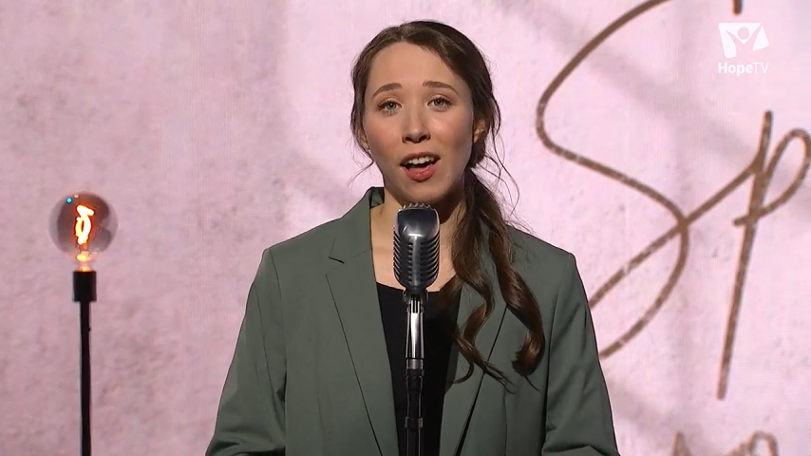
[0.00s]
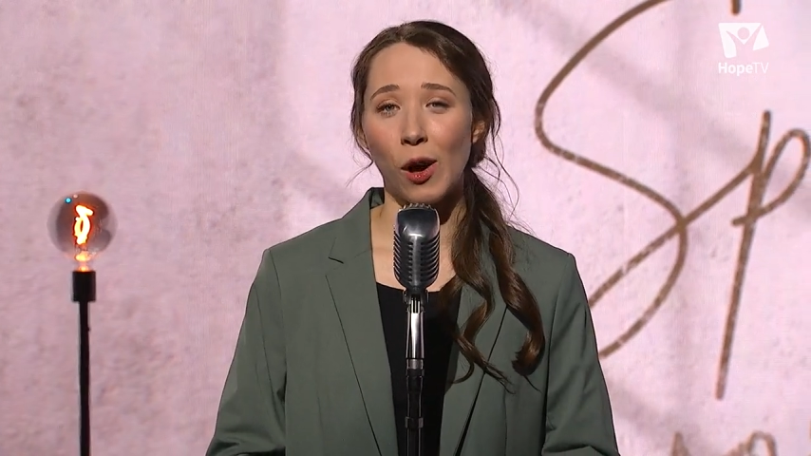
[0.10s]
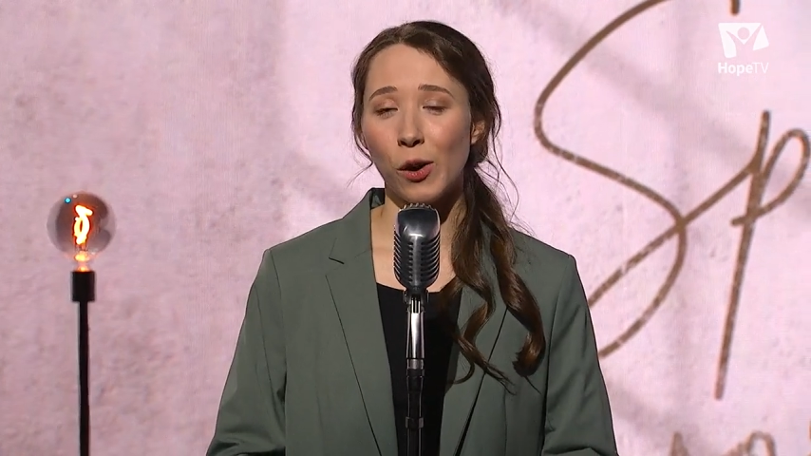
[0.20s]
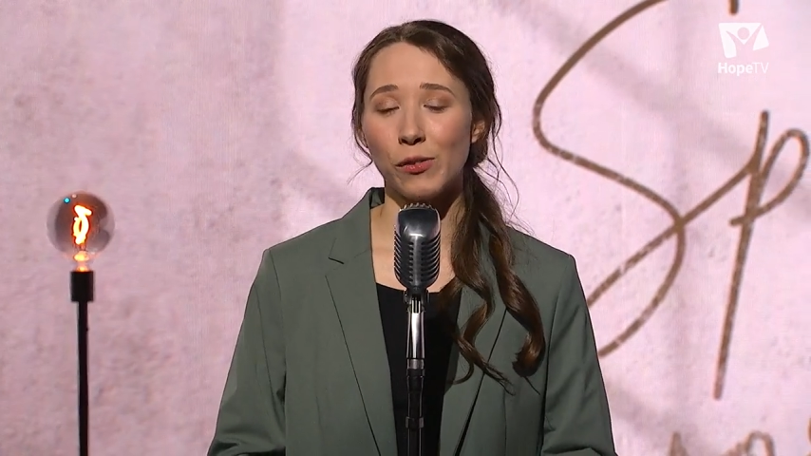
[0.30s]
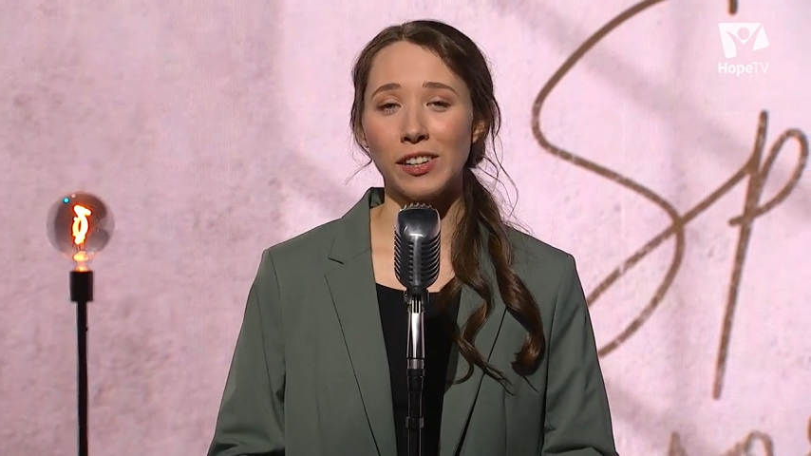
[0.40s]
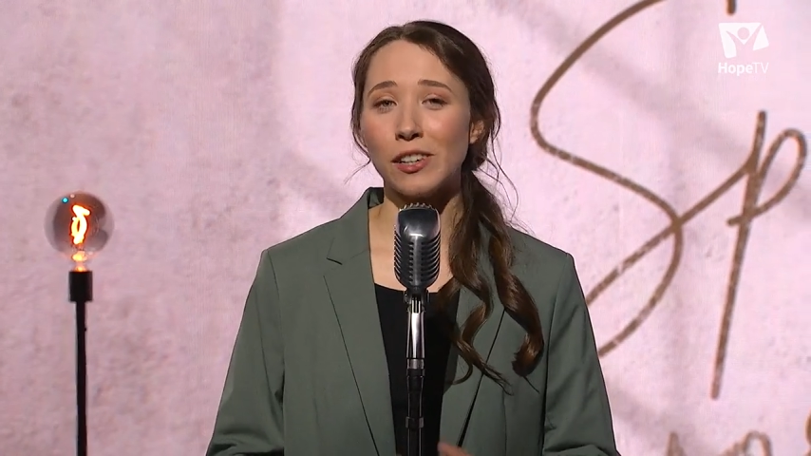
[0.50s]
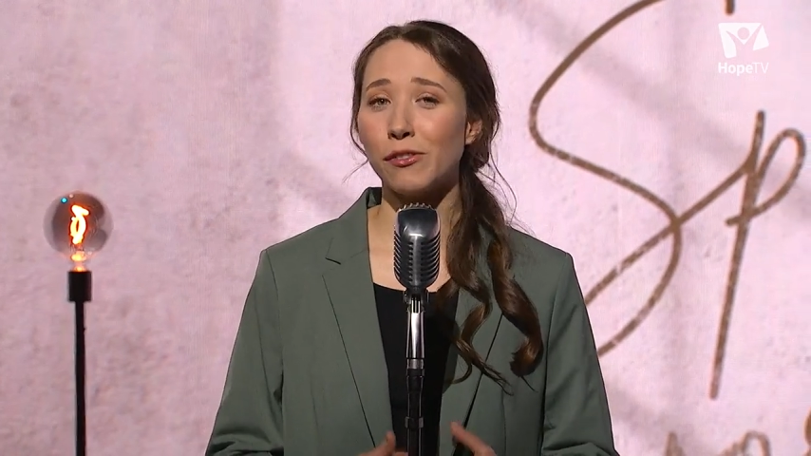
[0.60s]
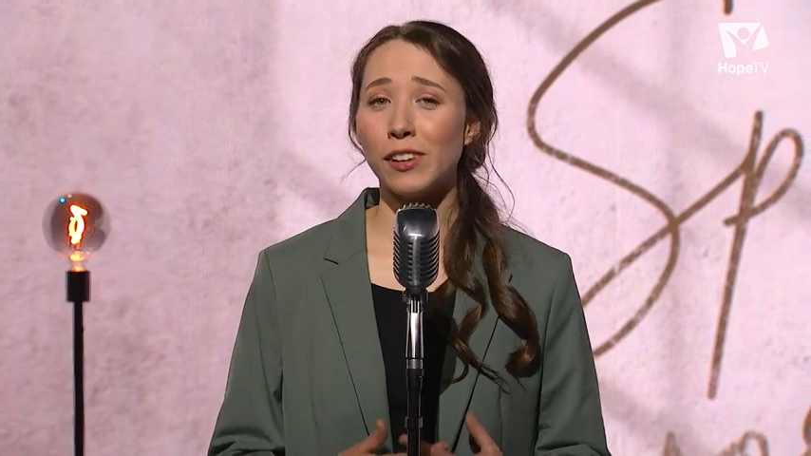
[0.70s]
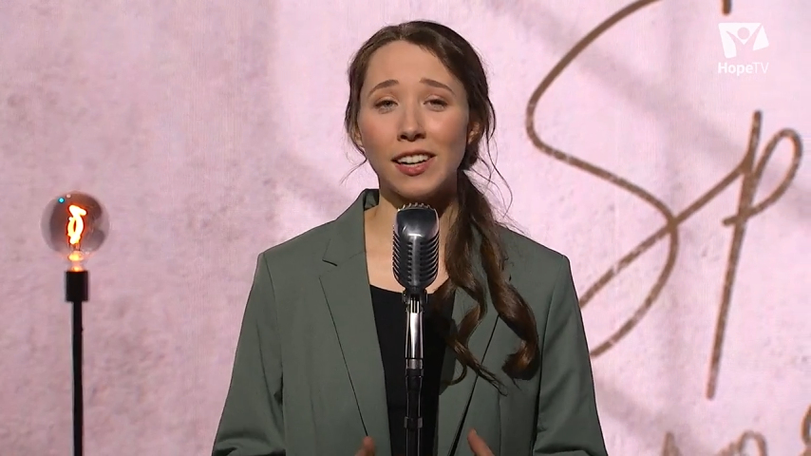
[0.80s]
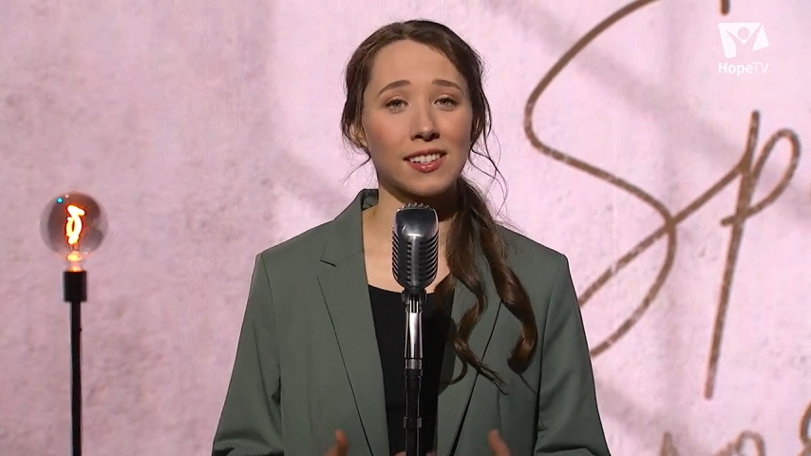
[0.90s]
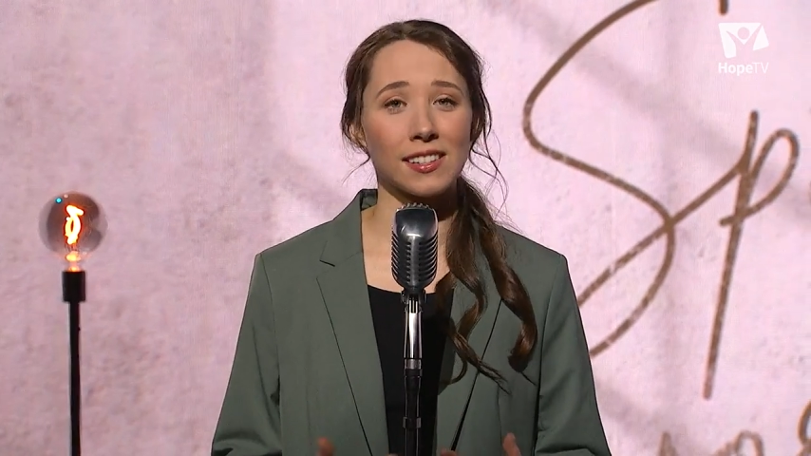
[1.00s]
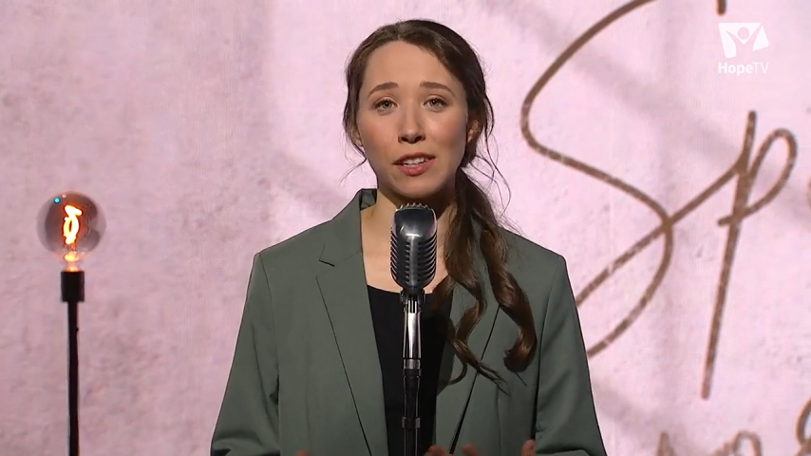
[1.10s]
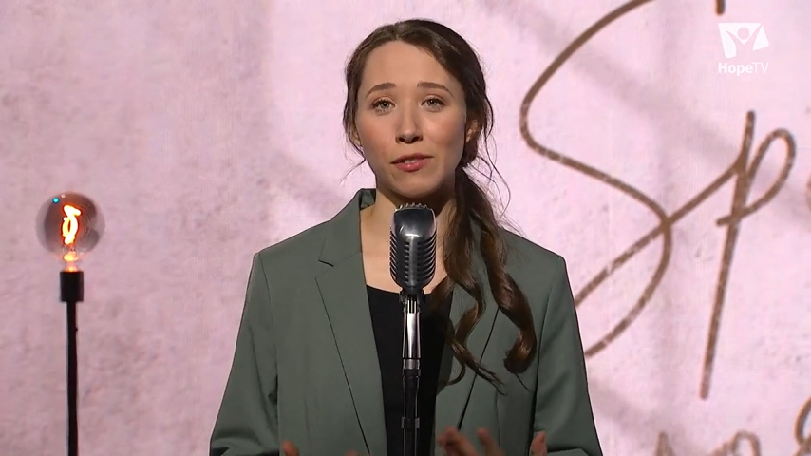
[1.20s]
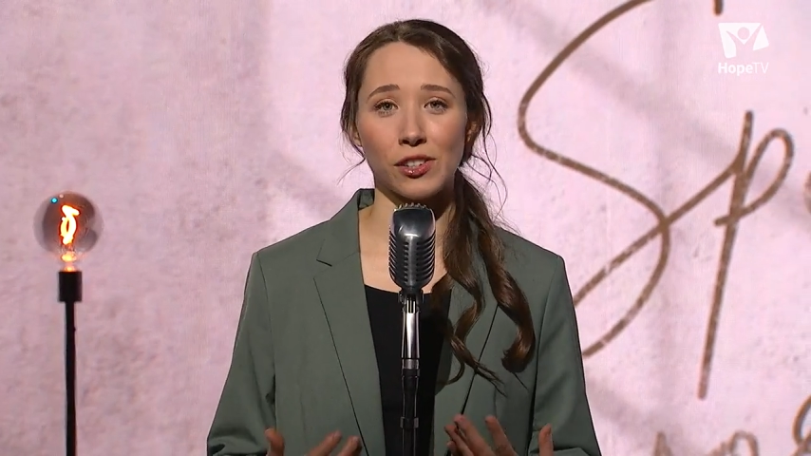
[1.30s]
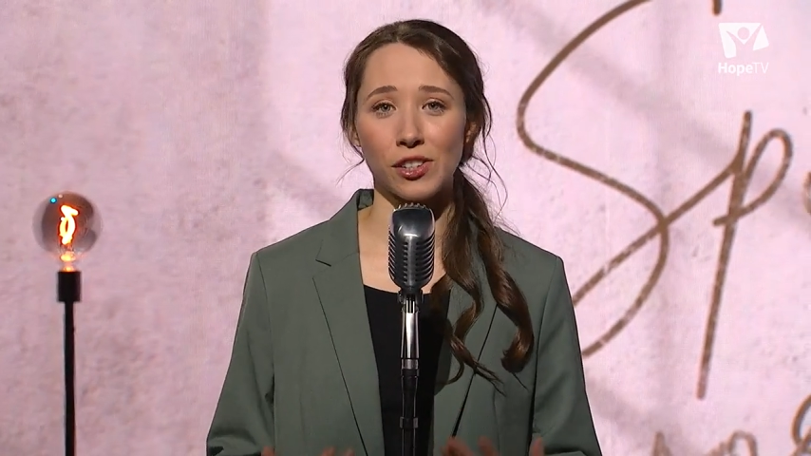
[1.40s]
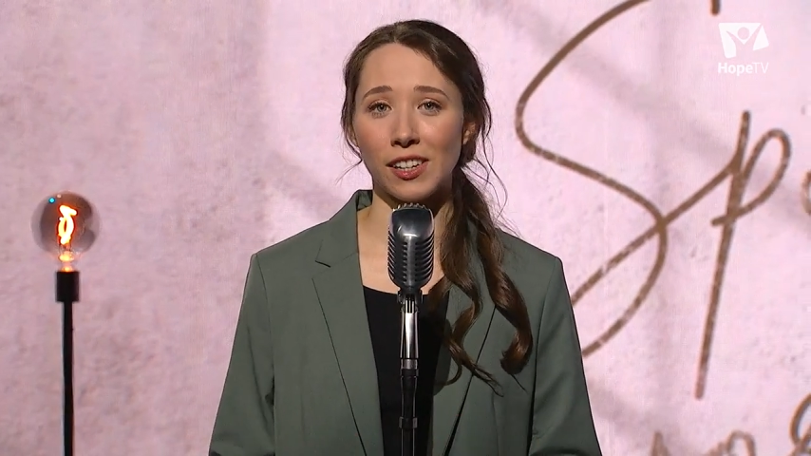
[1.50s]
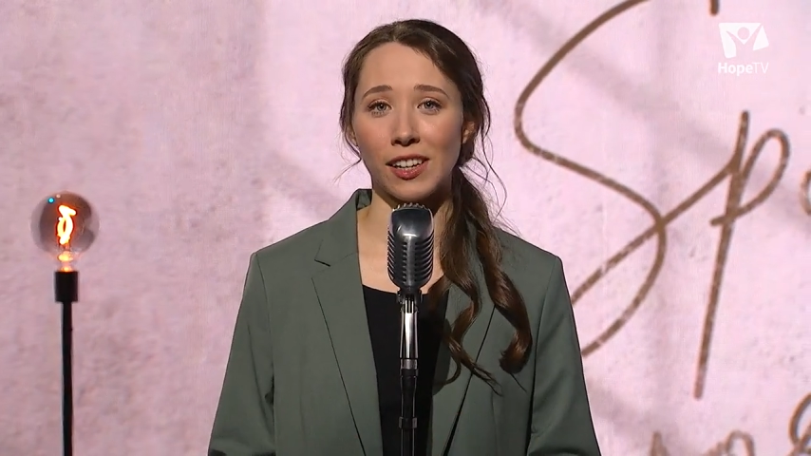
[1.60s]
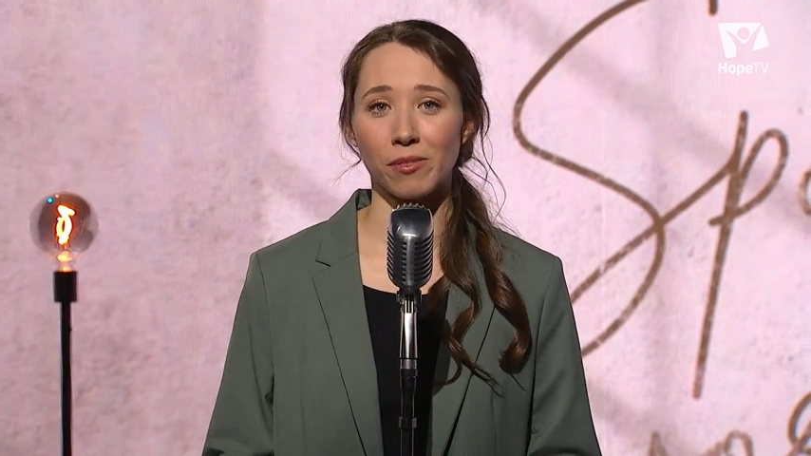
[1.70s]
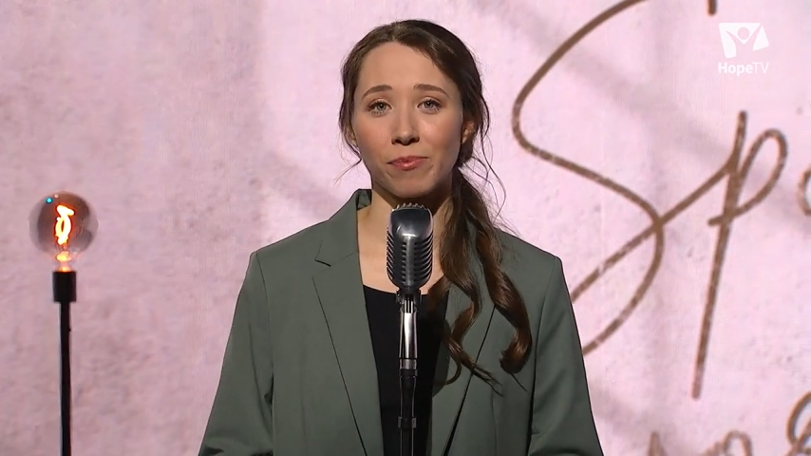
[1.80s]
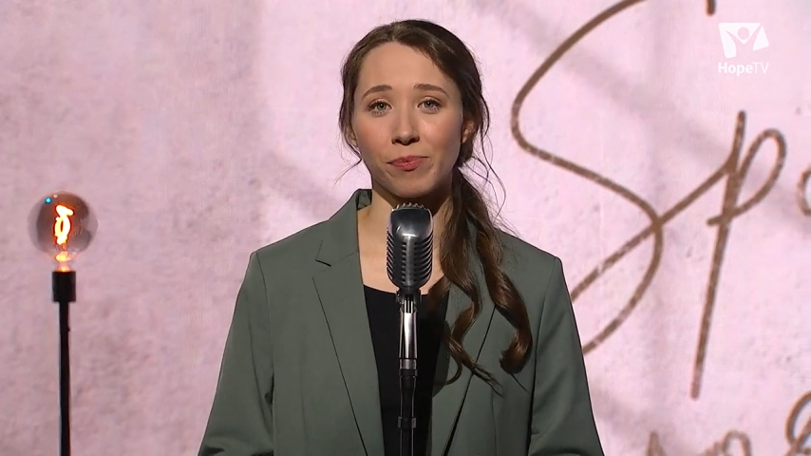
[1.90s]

auch wenn ich vieles nicht verstehe